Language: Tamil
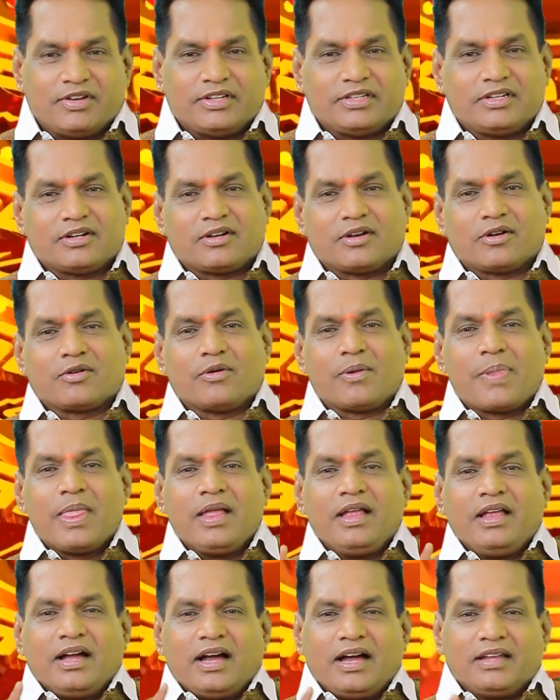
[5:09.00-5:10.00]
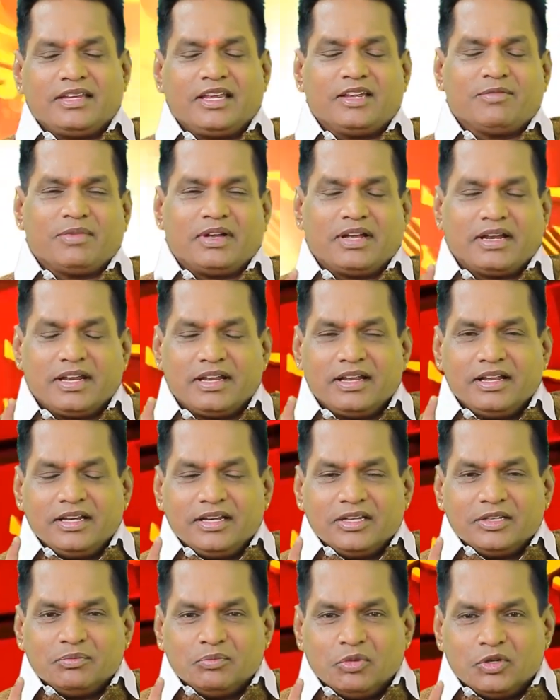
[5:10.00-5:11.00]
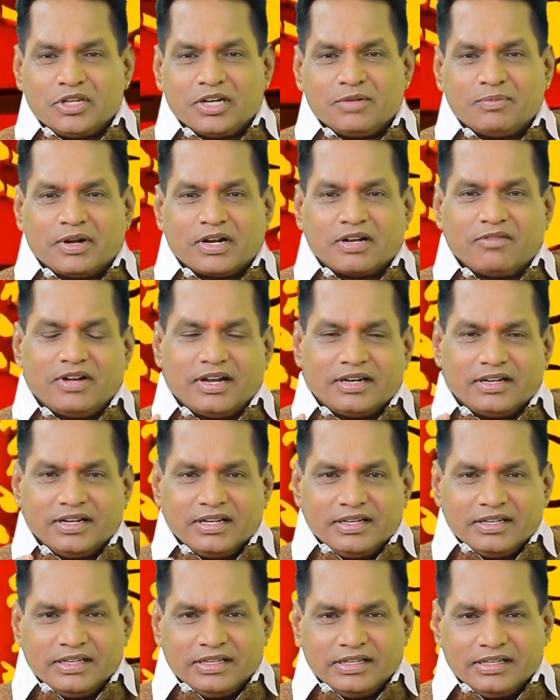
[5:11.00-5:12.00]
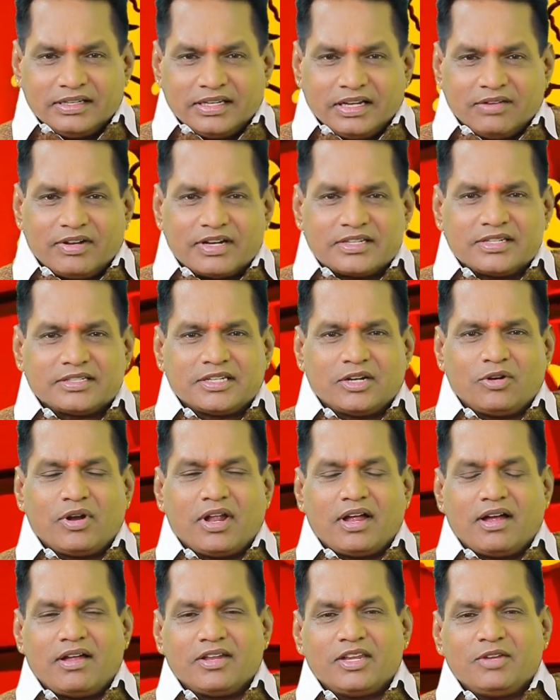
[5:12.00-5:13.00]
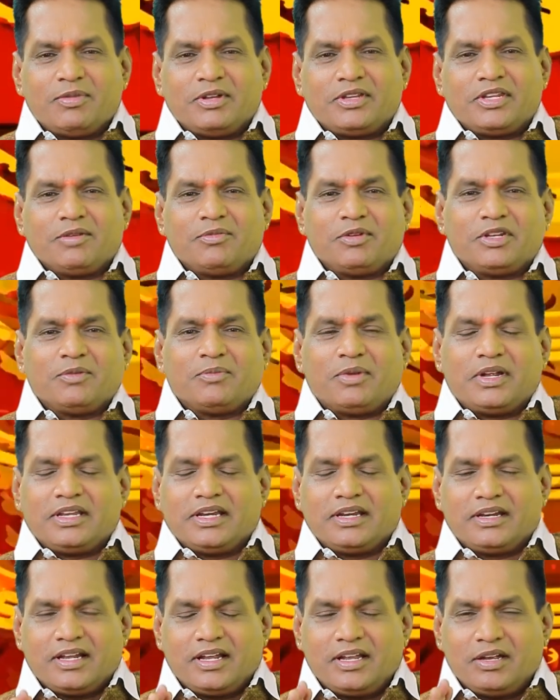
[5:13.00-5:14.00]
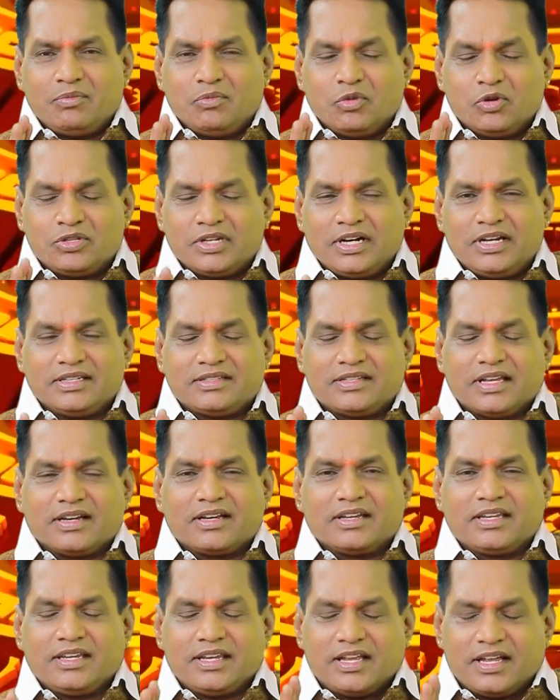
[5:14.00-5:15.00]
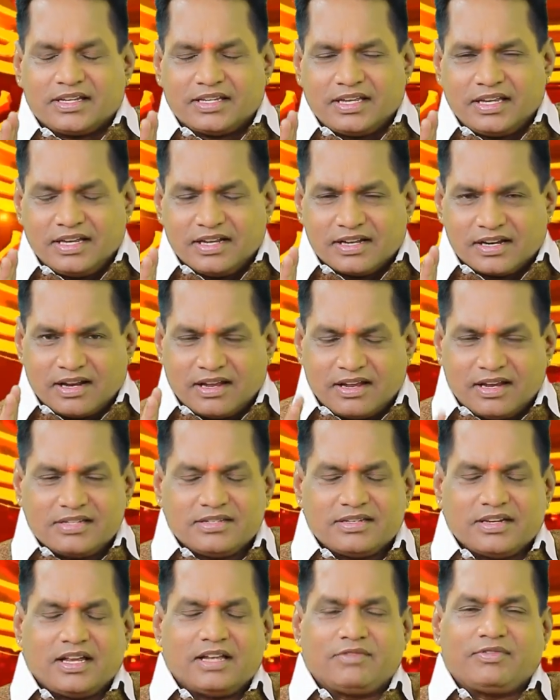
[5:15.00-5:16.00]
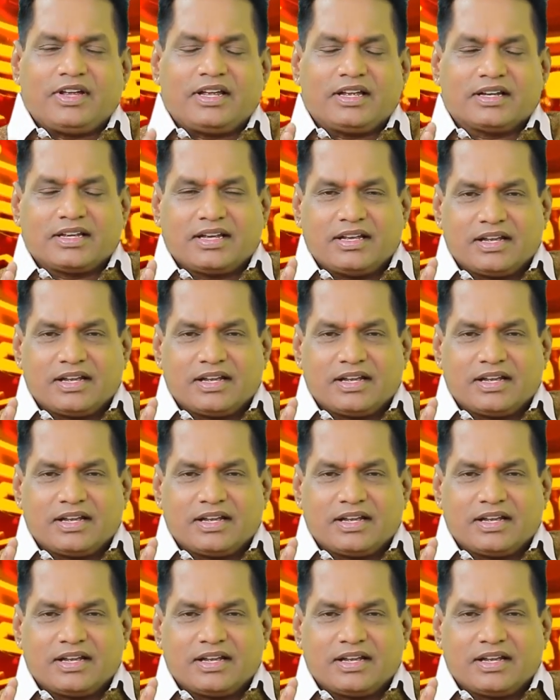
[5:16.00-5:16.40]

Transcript: வந்துட்டு இருக்கும் அதே மாதிரி புதன் பகவான் இந்த வருஷத்திலோட ஆதிபத்தியம் வந்து பார்த்தீங்கன்னா முதல் தகுதியாக ராஜாவாக